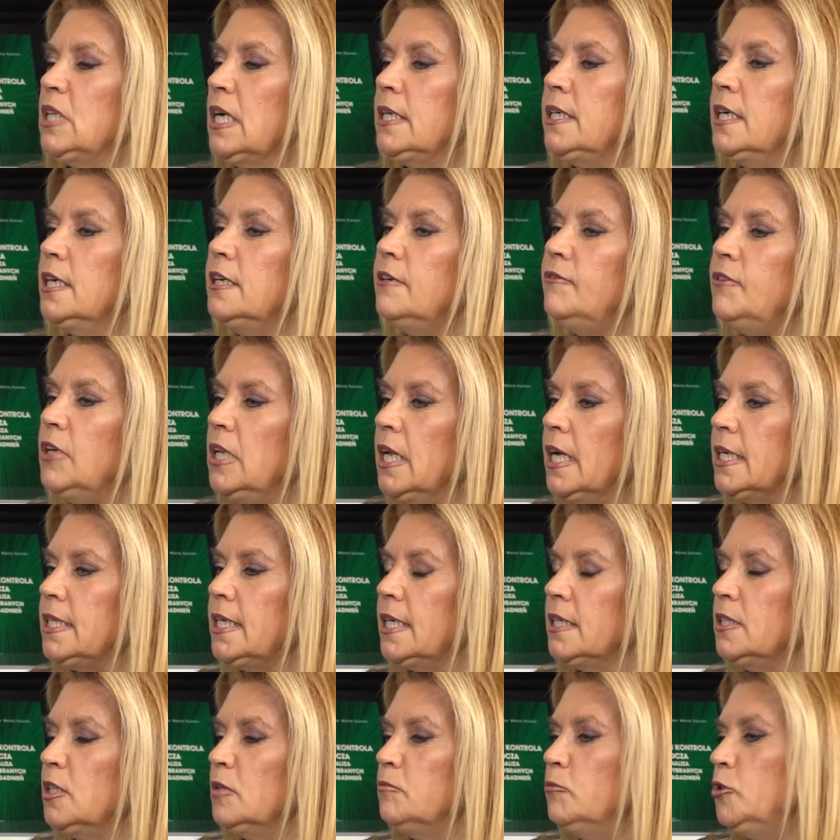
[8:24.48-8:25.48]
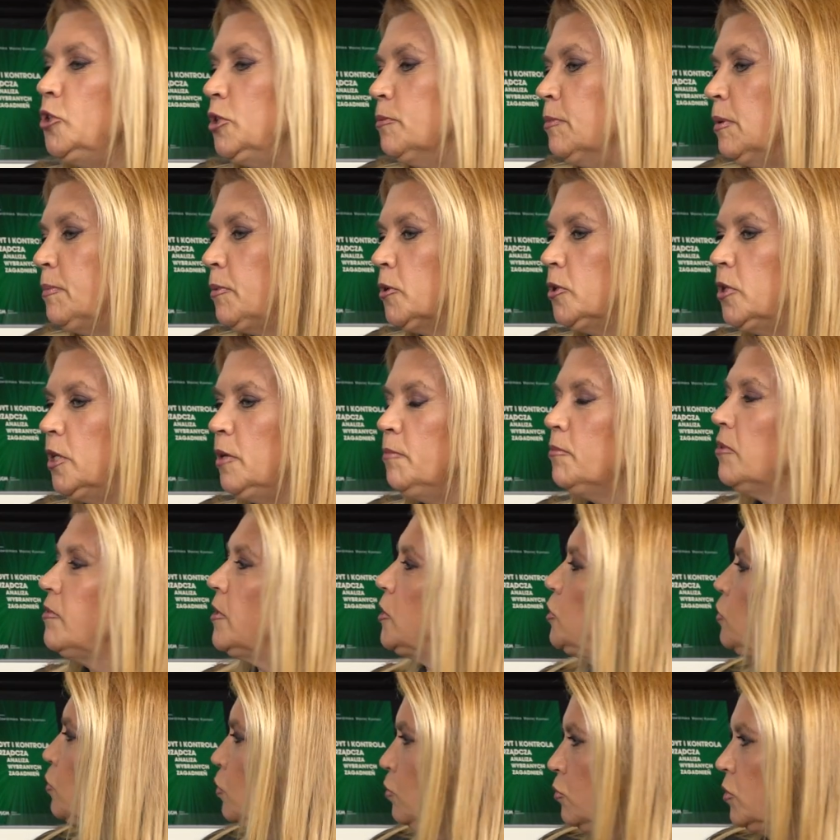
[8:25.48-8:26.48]
takie chwile, kiedy musimy
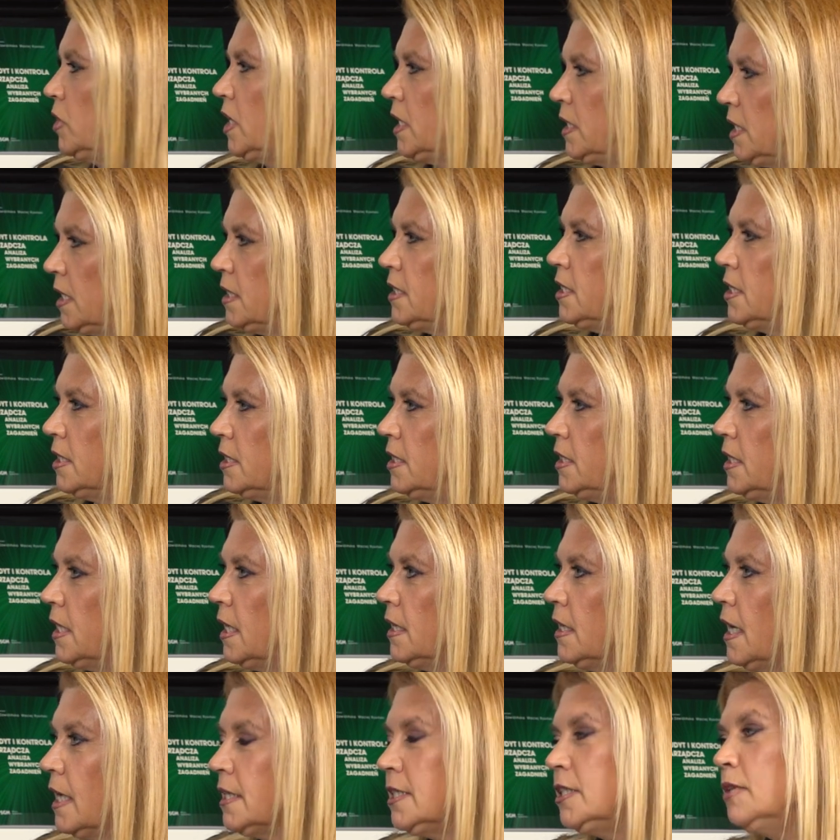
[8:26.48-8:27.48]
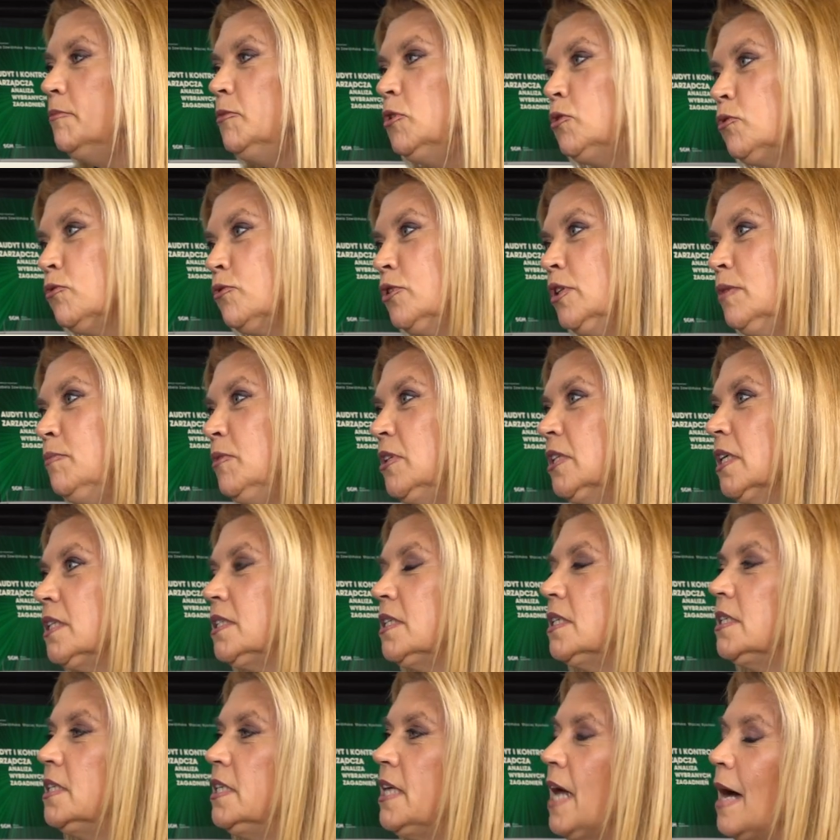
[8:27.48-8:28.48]
podejmować trudne decyzje, a z tymi trudnymi
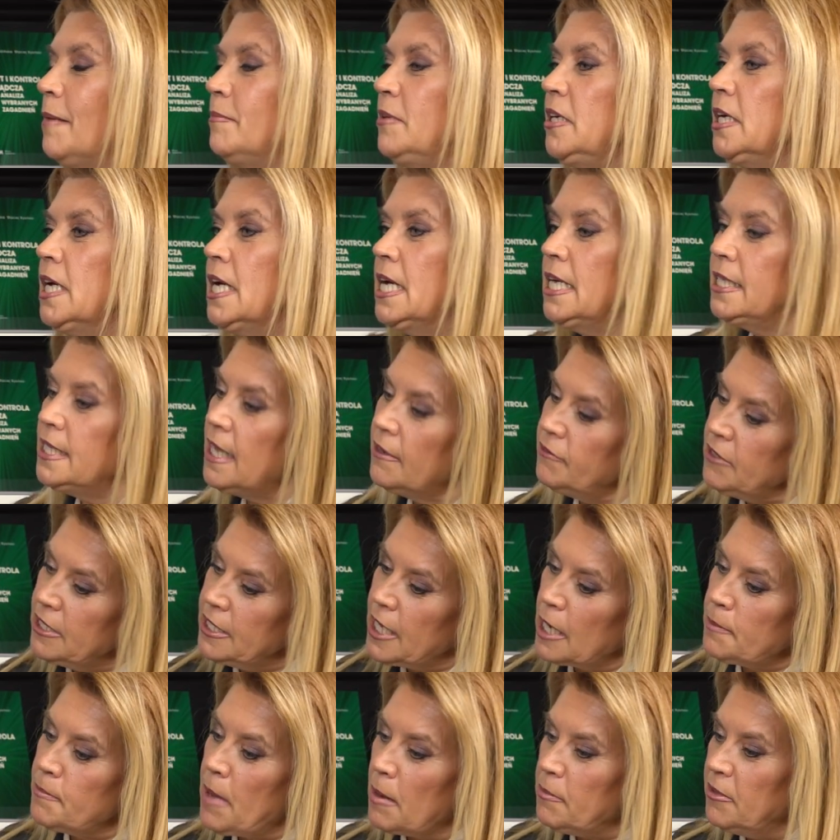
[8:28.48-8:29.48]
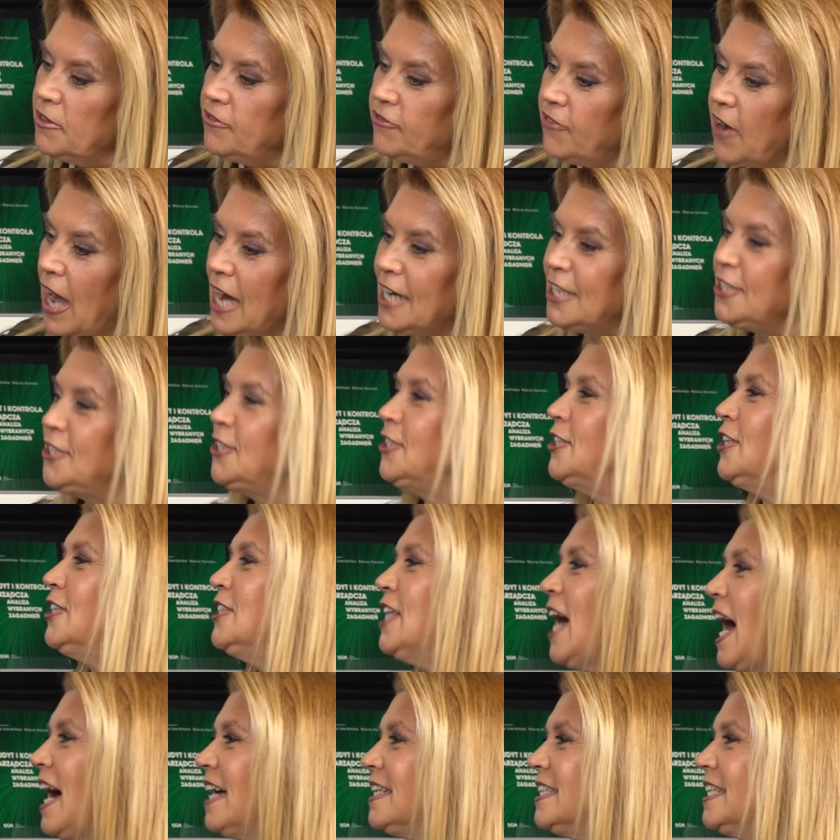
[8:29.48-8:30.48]
decyzjami, nawet jak mamy fakty,
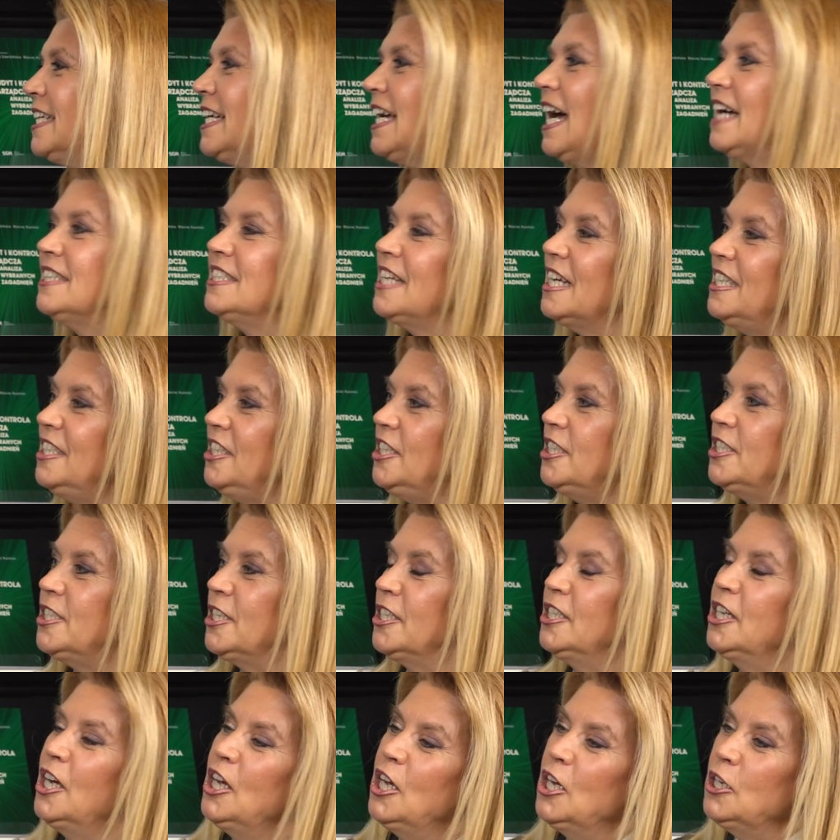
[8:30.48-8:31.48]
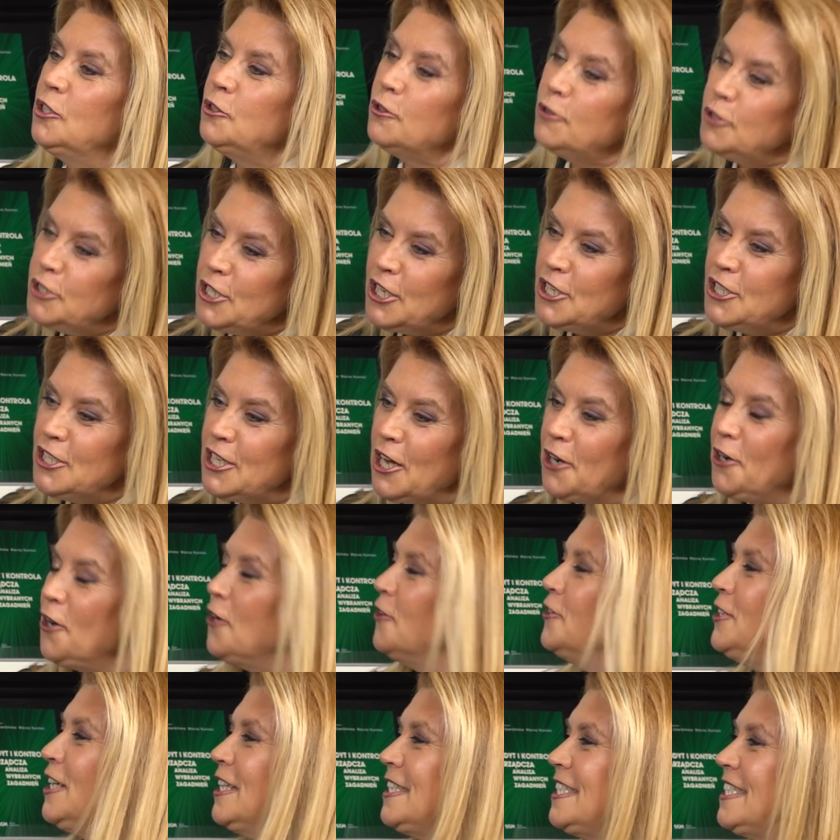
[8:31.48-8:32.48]
dane, analizy, to gdzieś na
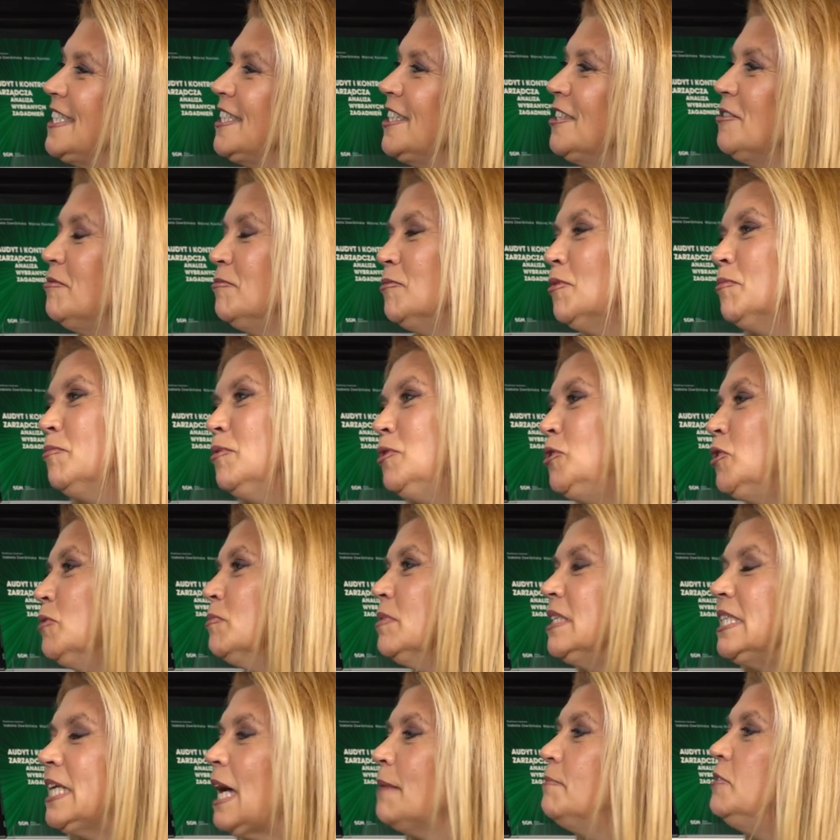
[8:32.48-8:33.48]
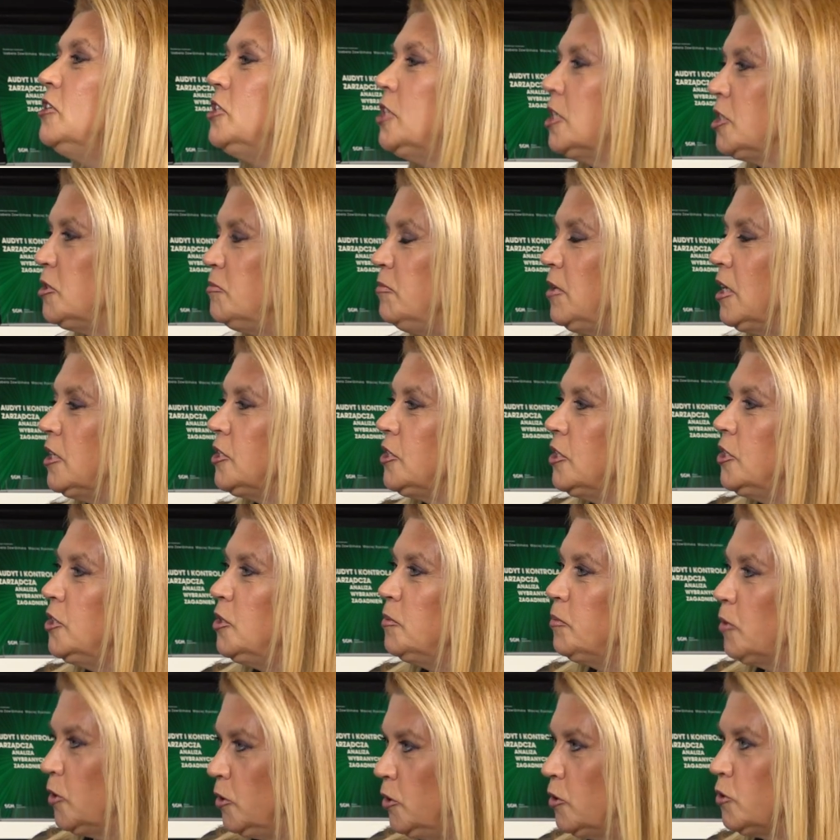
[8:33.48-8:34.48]
koniec no, musimy sami się zmierzyć
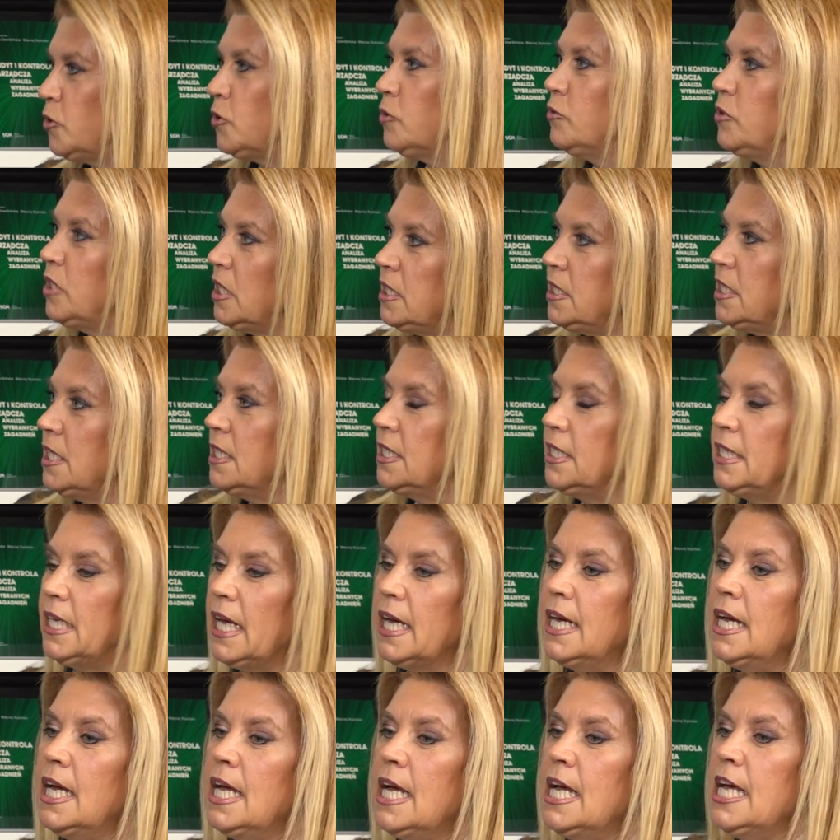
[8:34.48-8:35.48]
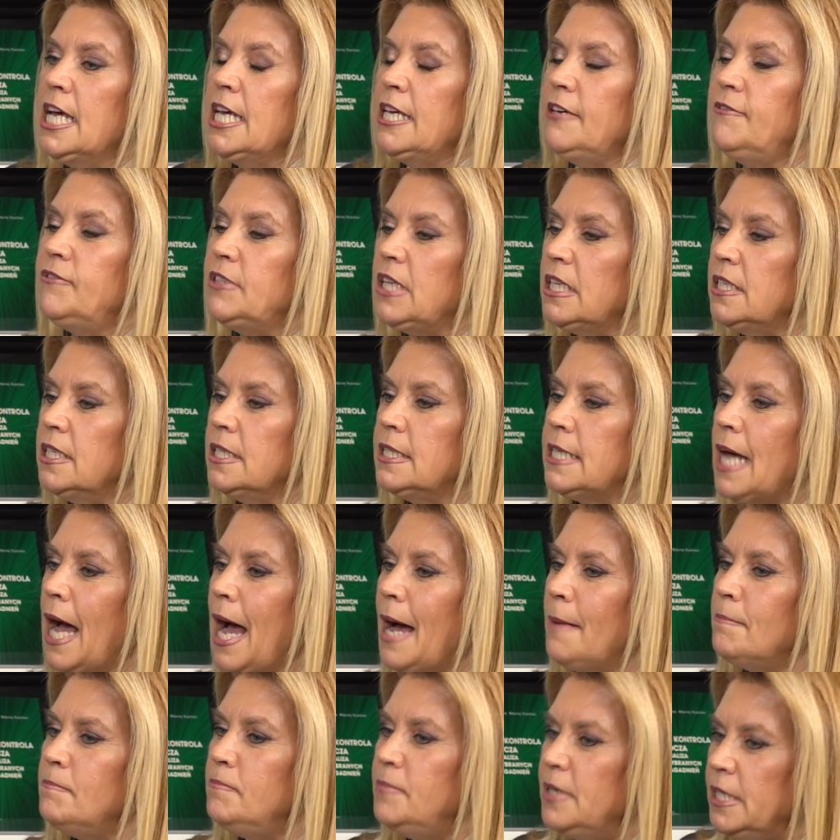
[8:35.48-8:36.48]
i podjąć tą decyzję. I wtedy ta
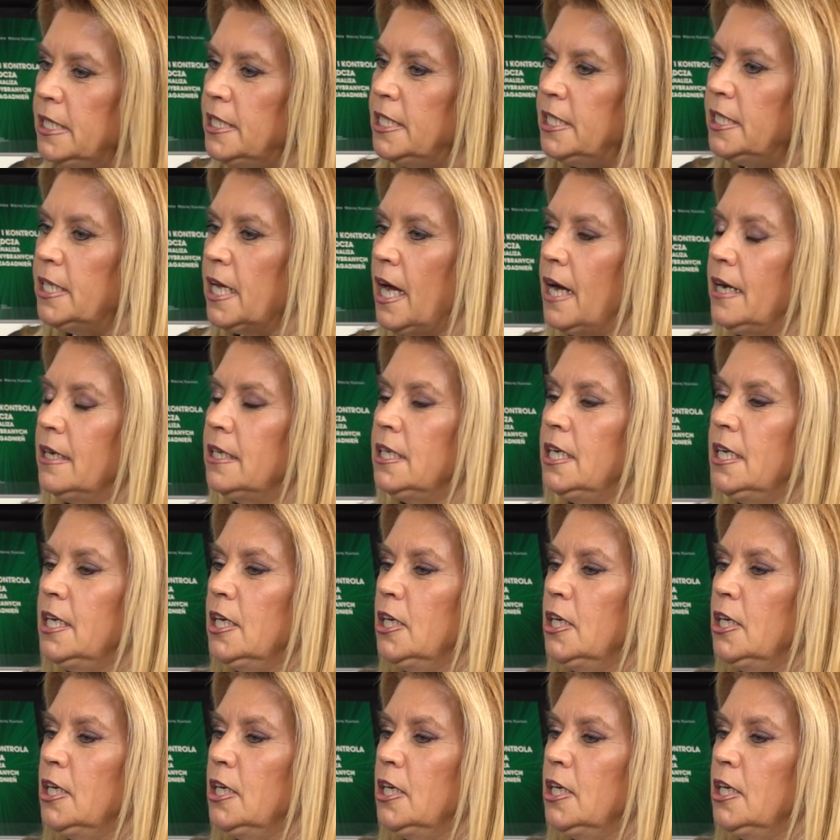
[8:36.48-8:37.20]
ambicja,